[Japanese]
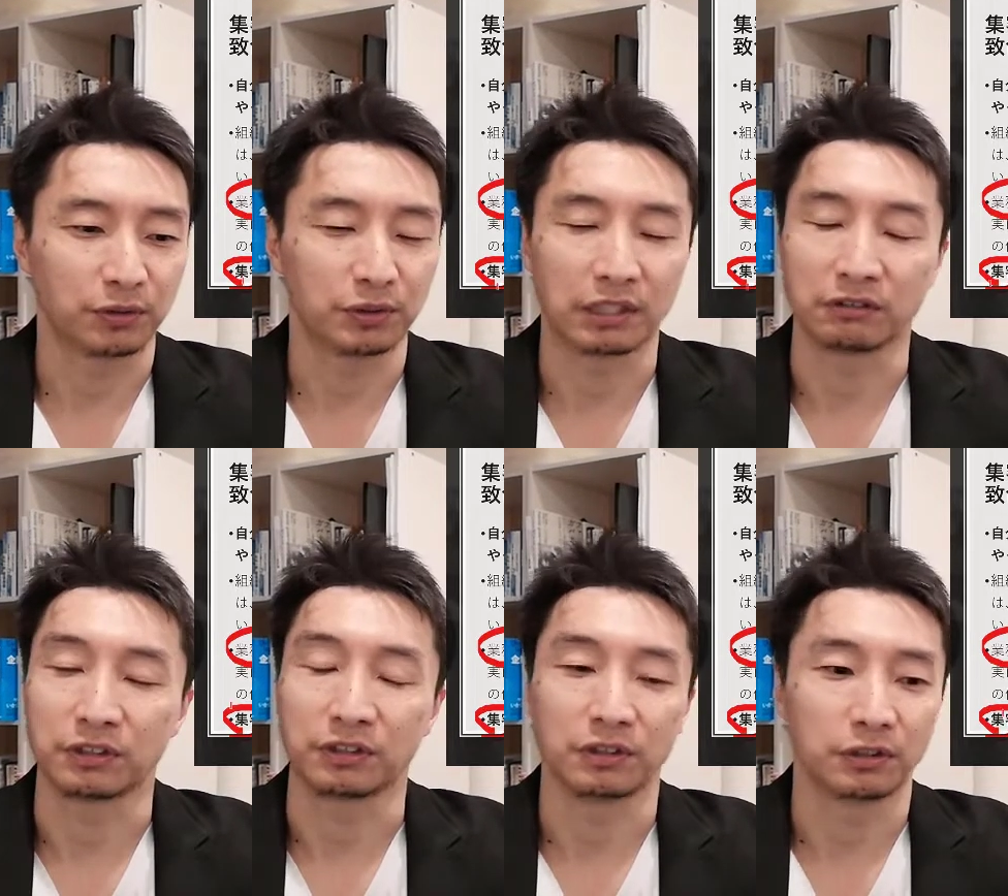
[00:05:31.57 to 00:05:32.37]
集
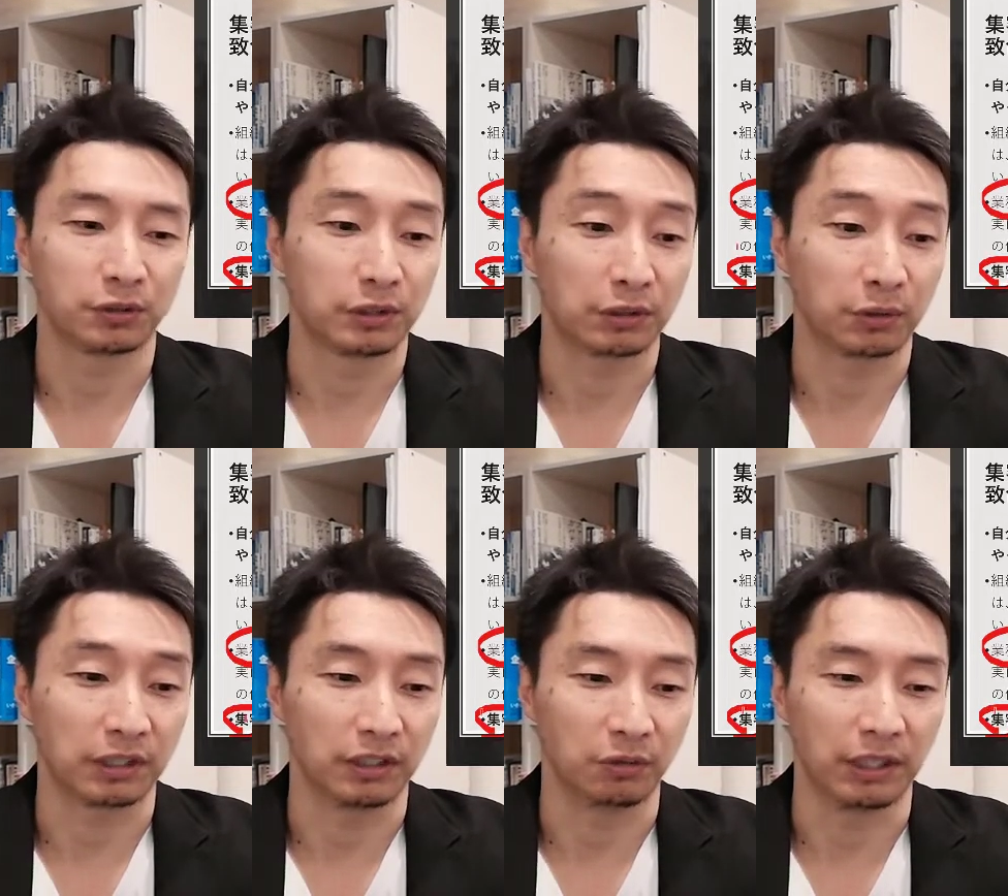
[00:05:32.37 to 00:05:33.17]
客、集客と
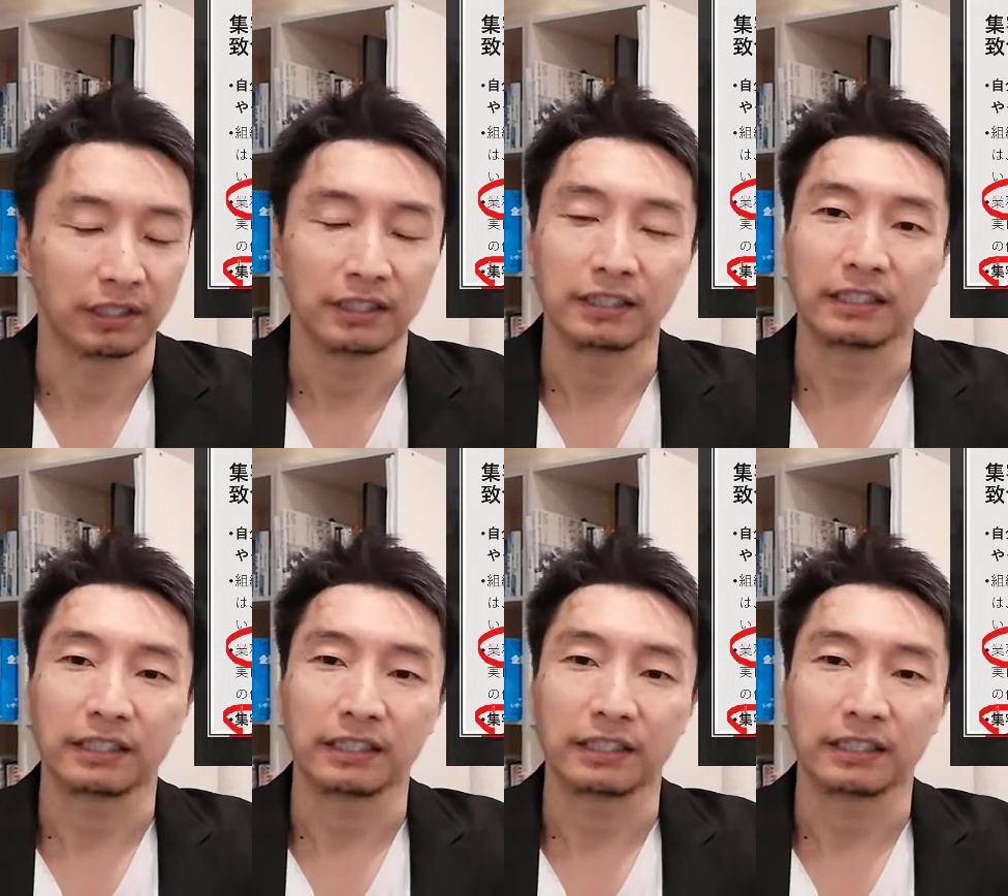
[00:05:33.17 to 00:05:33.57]
かっていうのは。